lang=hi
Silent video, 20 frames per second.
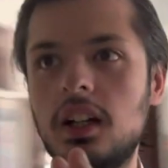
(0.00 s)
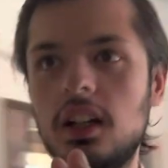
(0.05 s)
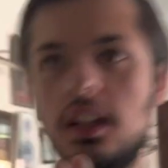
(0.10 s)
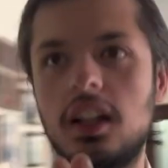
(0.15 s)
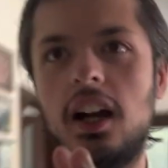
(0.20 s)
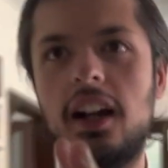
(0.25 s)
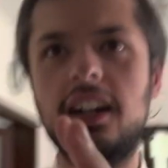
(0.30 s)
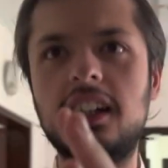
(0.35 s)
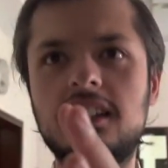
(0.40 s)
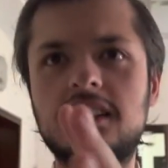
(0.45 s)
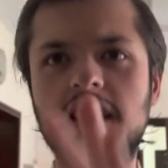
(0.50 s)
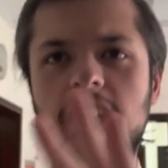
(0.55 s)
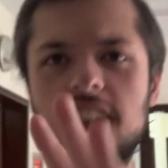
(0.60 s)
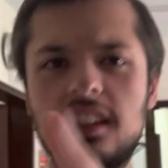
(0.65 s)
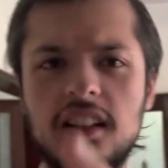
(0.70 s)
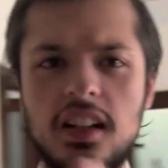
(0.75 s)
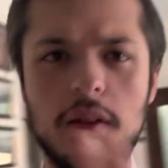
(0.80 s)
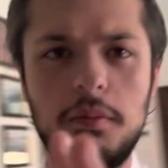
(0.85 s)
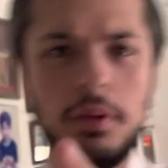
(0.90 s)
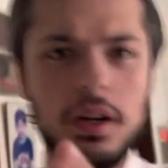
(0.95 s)
लाइट शायद
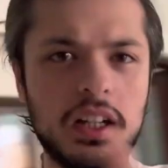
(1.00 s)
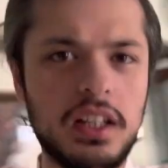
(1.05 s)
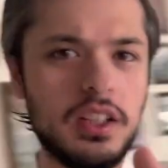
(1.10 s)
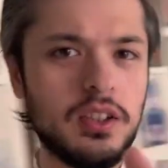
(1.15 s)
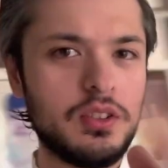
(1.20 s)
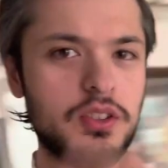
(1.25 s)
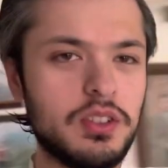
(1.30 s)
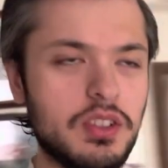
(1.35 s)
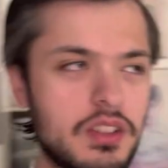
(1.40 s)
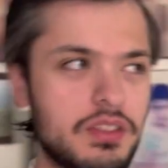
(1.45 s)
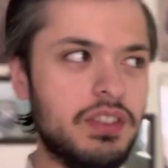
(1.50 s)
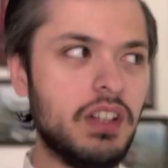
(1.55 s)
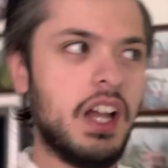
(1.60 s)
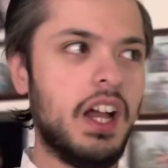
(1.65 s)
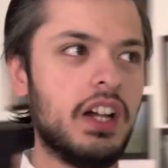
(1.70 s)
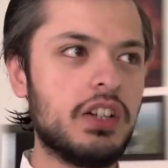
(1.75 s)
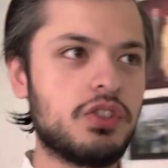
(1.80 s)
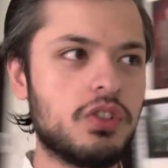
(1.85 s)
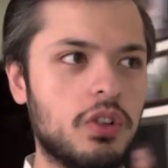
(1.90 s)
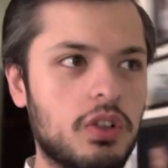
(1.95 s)
कम आ रही हो क्योंकि
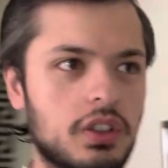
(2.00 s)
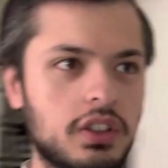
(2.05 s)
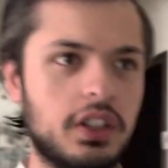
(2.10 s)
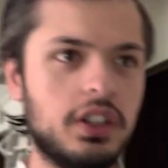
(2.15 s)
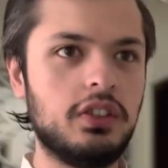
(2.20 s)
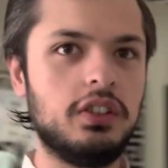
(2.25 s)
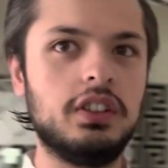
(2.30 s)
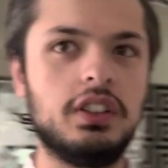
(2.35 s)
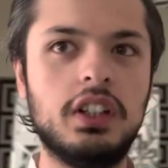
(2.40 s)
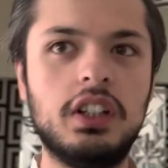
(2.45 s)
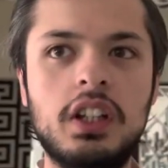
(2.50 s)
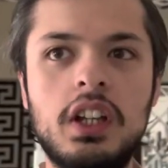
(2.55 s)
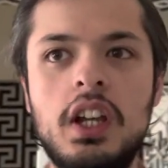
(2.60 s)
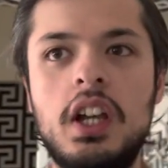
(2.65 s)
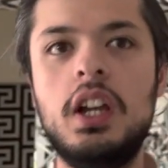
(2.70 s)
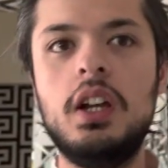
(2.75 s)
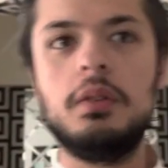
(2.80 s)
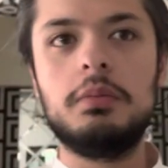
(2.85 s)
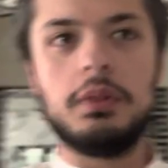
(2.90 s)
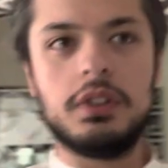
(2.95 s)
फ्लैश ऑन नहीं हुई थी
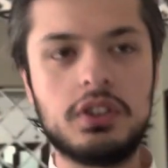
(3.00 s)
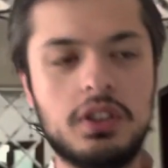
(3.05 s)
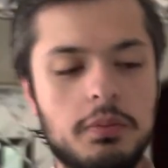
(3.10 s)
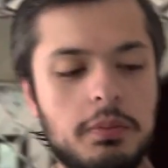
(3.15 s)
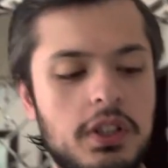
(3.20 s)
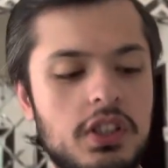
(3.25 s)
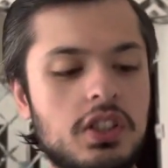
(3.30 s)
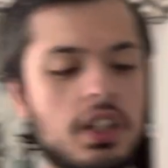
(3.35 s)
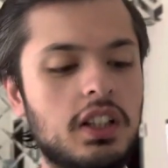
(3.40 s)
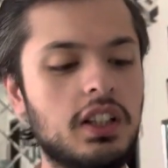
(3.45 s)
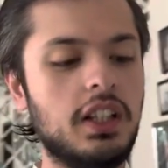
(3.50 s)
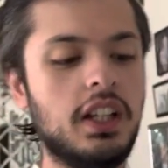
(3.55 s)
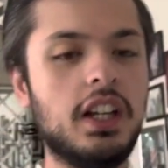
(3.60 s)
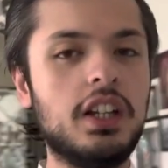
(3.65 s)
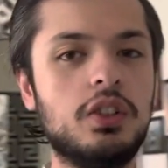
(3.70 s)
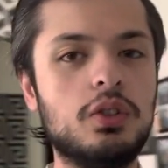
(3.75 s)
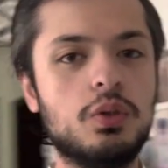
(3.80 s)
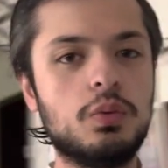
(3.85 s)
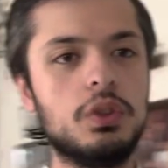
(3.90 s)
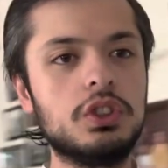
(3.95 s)
बस अभी जल्दी है
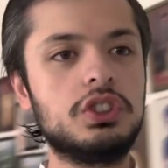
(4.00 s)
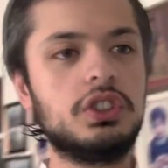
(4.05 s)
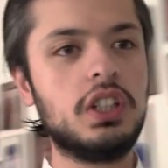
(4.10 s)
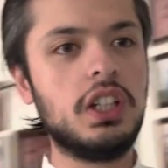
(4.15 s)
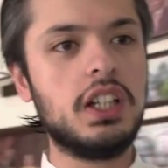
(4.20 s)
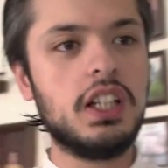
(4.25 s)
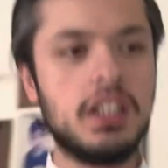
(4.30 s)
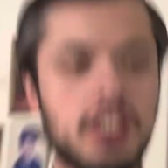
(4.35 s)
यूनिवर्सिटी के